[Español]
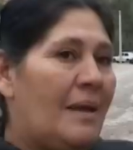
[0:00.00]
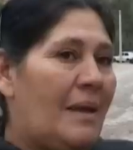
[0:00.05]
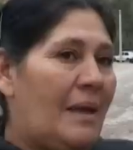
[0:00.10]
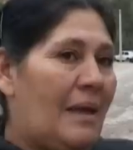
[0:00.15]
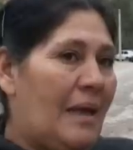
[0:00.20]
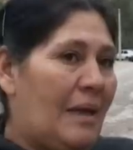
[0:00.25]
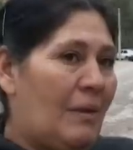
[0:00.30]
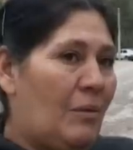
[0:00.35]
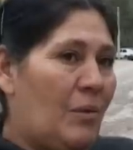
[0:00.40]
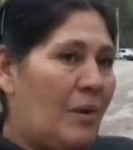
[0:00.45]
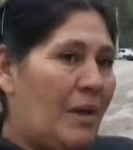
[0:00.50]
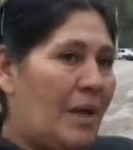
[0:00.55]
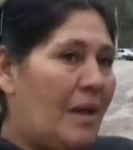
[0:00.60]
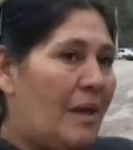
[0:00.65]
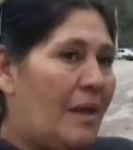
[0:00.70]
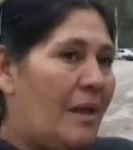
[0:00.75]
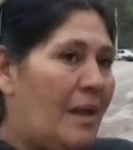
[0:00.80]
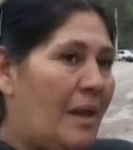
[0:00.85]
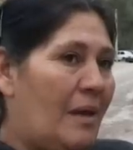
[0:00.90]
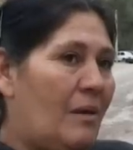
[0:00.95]
Y la
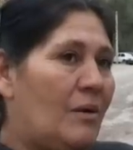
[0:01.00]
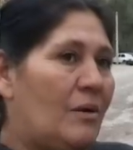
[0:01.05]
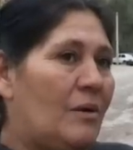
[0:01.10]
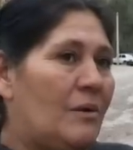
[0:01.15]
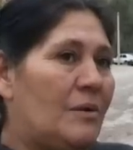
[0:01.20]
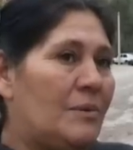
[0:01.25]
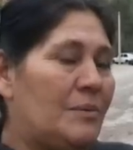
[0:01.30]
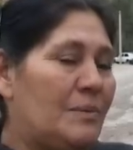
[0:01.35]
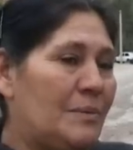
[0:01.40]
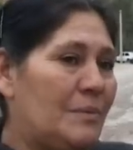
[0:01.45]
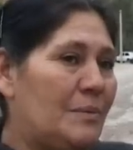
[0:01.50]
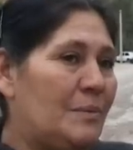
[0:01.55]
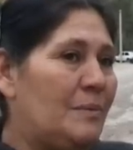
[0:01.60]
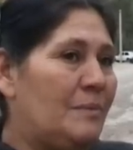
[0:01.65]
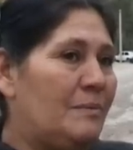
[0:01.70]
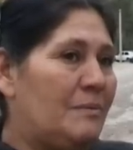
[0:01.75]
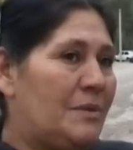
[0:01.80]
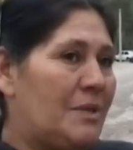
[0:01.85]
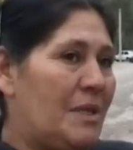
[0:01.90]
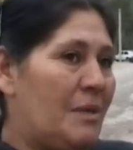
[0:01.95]
cuñada de él lo
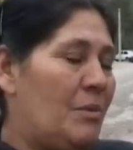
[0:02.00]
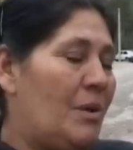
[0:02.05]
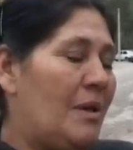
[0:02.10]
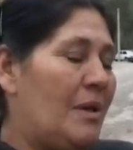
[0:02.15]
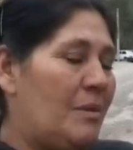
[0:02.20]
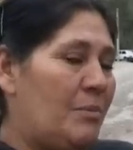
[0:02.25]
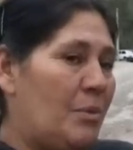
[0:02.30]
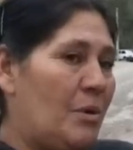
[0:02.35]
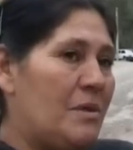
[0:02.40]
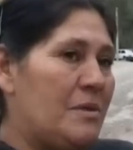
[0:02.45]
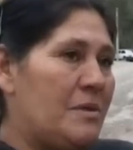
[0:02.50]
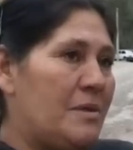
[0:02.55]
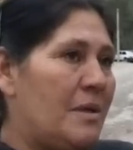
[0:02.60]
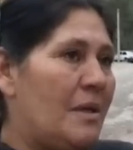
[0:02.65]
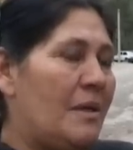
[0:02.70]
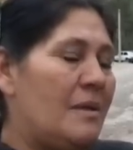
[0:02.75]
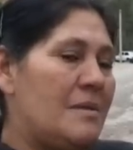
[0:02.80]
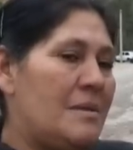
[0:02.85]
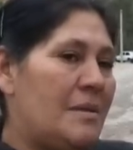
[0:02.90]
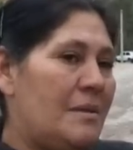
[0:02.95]
llamó a la
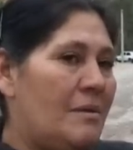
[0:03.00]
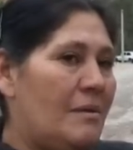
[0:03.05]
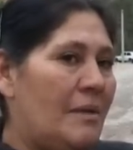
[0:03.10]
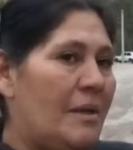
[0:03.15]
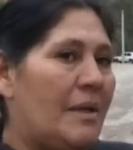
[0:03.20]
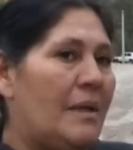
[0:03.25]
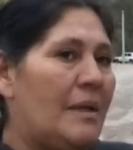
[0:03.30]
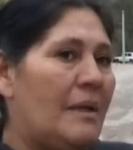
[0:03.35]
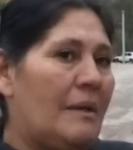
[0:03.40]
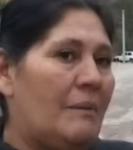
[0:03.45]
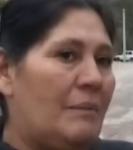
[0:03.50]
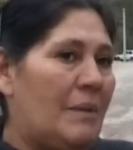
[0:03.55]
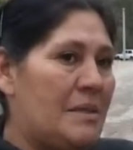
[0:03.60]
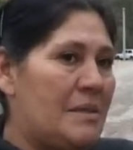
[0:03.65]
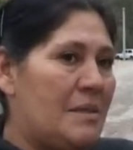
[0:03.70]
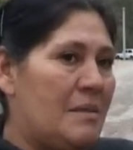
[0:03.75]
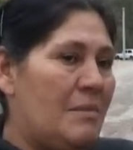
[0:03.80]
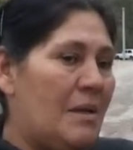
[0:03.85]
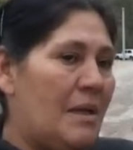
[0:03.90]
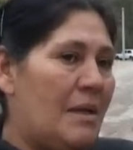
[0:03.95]
policía diciéndole que
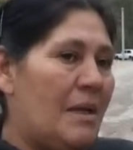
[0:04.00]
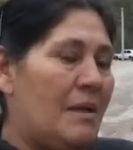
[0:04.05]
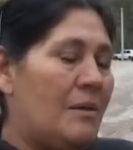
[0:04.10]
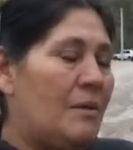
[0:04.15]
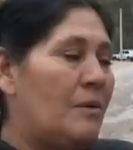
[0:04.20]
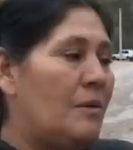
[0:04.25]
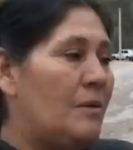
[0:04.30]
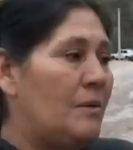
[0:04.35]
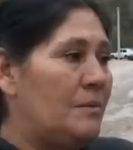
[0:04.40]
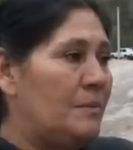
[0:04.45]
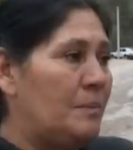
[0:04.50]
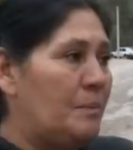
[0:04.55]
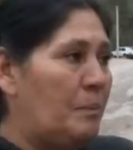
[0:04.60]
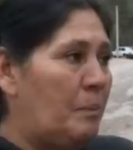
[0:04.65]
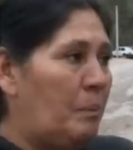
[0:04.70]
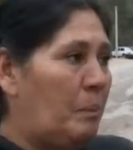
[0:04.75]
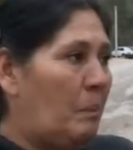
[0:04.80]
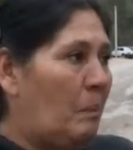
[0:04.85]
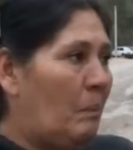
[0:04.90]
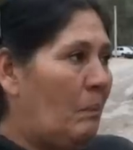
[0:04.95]
Maximiliano
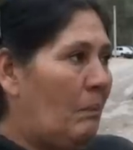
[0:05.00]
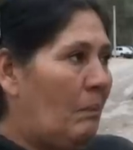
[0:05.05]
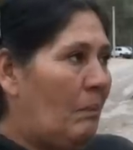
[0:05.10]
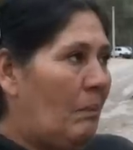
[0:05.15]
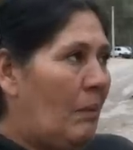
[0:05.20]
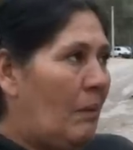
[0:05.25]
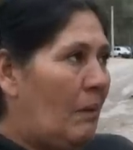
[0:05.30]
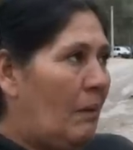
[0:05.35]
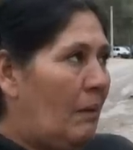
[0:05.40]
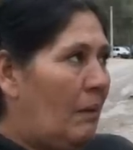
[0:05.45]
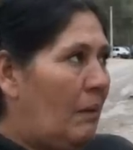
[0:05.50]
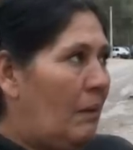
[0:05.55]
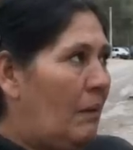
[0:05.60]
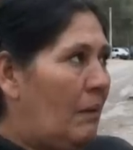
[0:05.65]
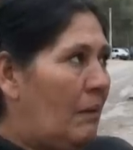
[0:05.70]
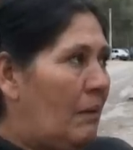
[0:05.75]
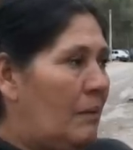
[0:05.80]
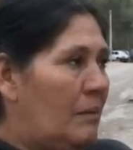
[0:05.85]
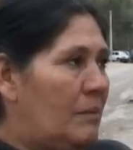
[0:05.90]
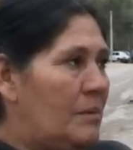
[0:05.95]
con,
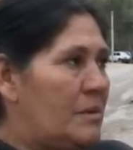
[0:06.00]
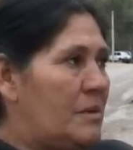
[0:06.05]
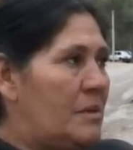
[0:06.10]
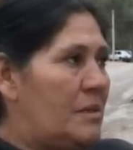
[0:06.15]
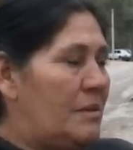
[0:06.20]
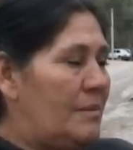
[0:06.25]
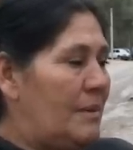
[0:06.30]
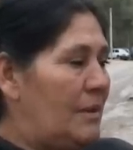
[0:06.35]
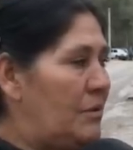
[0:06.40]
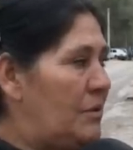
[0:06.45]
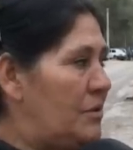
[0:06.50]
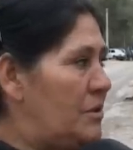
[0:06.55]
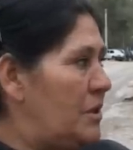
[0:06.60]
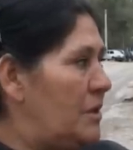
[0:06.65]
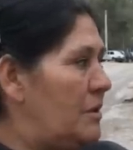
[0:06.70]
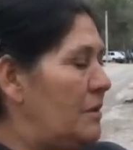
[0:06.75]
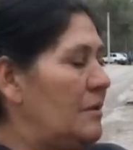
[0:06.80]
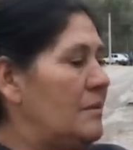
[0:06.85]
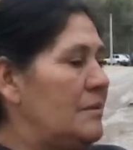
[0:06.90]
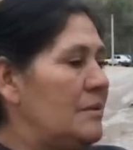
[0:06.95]
¿cómo se llama el otro
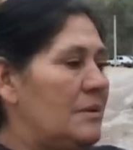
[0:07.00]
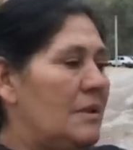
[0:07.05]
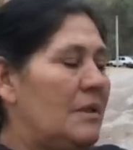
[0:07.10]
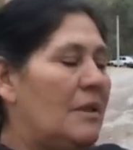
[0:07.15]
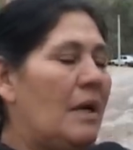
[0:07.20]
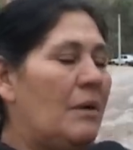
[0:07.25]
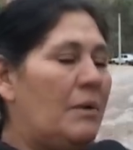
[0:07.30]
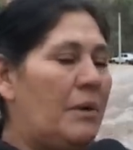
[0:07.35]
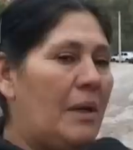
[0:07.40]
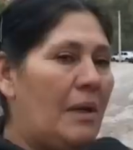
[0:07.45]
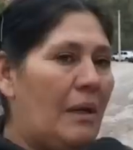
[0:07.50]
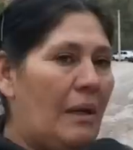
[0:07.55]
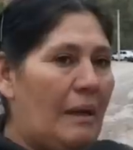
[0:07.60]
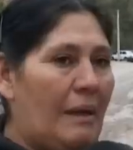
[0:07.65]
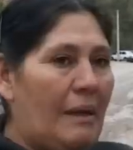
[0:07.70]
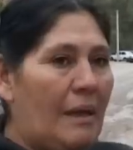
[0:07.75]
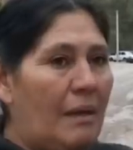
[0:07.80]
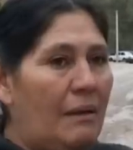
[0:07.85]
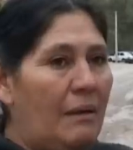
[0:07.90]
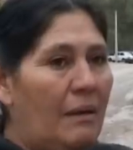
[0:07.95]
chico? Gabriel
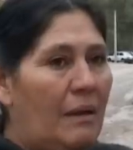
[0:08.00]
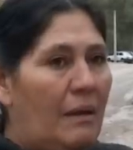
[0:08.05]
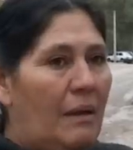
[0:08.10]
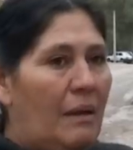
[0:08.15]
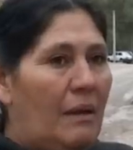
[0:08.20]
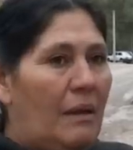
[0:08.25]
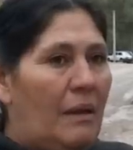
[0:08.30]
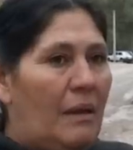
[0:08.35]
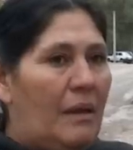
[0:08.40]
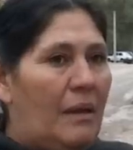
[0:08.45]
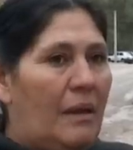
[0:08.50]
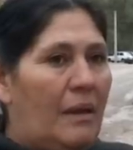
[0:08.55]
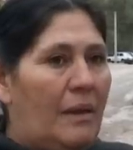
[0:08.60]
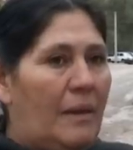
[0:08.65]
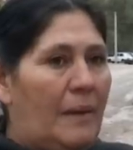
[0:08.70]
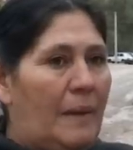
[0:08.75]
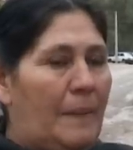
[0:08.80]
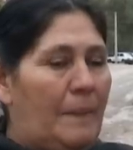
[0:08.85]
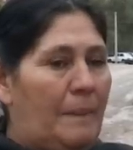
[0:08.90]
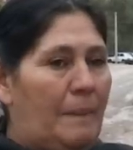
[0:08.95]
Díaz,
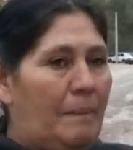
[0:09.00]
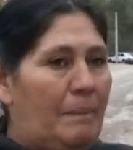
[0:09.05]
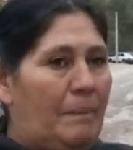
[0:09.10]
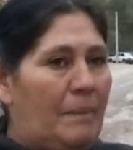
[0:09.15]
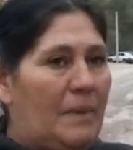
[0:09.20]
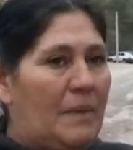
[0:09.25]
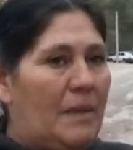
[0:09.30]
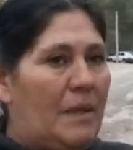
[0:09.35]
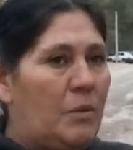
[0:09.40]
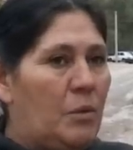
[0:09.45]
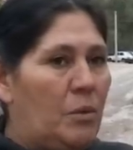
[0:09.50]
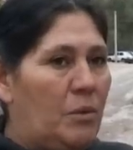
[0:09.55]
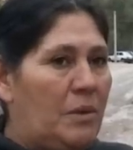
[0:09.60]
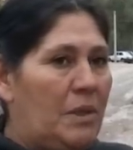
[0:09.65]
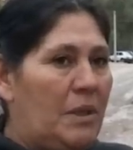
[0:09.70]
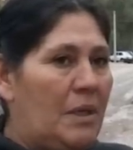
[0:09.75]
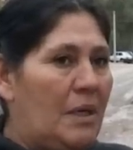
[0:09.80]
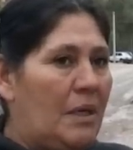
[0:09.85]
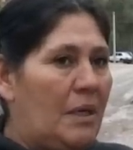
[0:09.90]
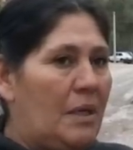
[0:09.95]
Em,
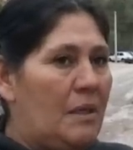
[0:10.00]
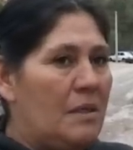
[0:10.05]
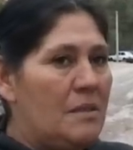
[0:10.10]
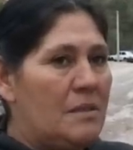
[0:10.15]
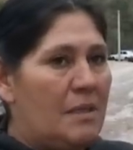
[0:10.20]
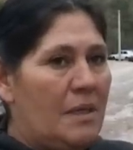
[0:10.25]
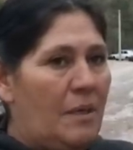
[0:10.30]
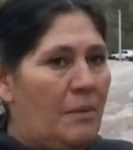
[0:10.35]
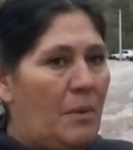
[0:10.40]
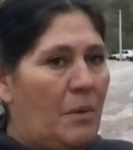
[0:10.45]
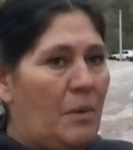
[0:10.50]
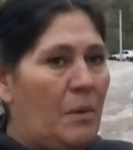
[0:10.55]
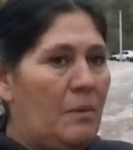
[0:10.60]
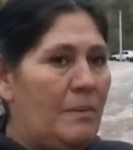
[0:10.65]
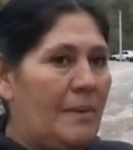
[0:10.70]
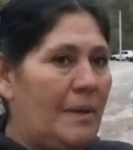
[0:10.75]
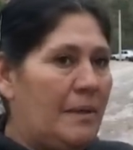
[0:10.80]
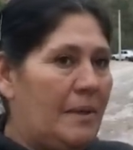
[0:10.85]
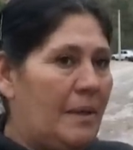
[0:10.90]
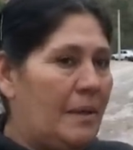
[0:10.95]
discutían que decía, vos lo
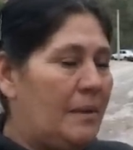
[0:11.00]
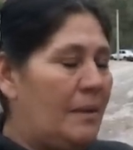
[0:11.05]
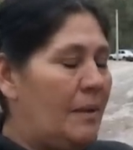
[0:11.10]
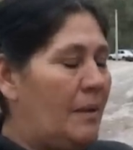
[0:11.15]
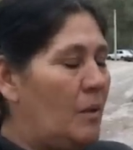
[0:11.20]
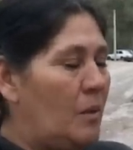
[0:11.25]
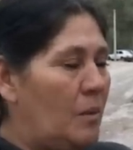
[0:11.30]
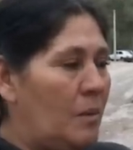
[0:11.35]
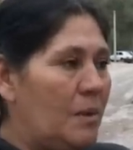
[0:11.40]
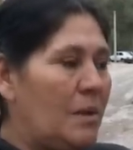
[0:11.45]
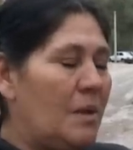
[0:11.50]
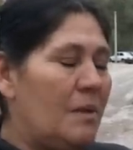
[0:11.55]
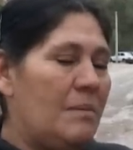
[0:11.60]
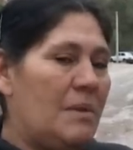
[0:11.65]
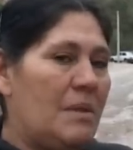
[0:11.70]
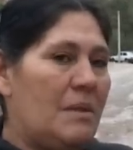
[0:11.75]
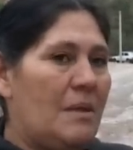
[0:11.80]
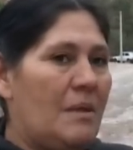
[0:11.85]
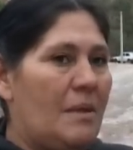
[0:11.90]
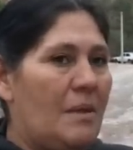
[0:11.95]
mataste, no, vos
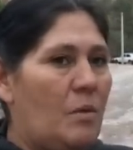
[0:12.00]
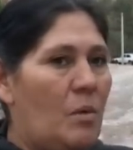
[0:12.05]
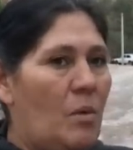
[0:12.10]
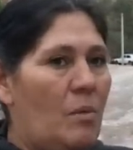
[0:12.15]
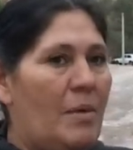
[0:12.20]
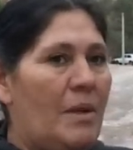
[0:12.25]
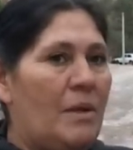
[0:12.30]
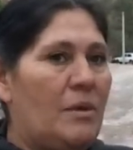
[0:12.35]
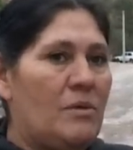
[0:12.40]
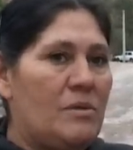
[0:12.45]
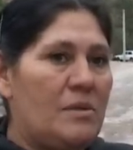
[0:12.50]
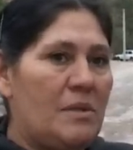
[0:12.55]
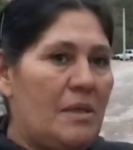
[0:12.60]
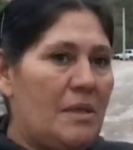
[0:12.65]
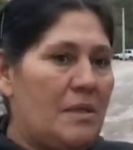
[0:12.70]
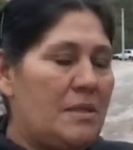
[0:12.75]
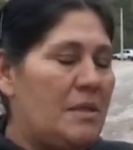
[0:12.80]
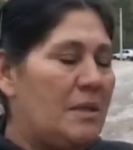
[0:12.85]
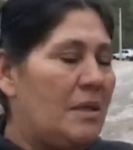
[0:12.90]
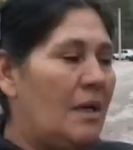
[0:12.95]
también tenés culpa. Entonces
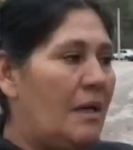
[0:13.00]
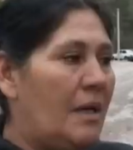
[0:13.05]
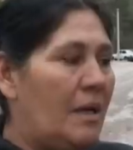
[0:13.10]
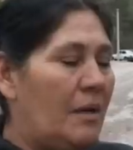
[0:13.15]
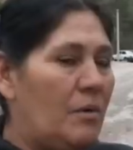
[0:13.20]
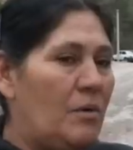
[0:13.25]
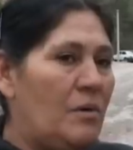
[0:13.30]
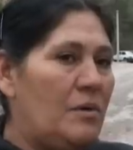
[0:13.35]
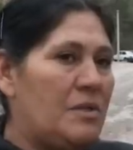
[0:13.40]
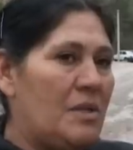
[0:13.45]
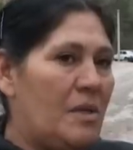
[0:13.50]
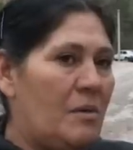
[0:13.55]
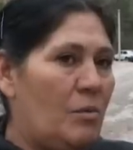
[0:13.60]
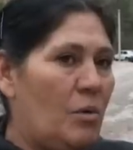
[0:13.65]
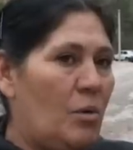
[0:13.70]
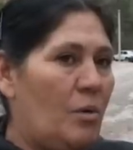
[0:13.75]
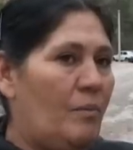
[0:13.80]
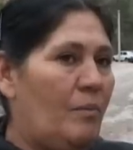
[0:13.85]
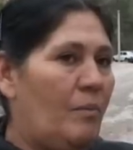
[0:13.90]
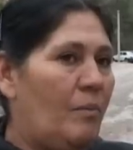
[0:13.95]
la chica agarró y
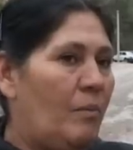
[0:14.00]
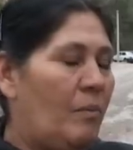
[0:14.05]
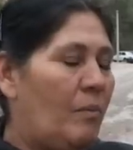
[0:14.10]
llamó.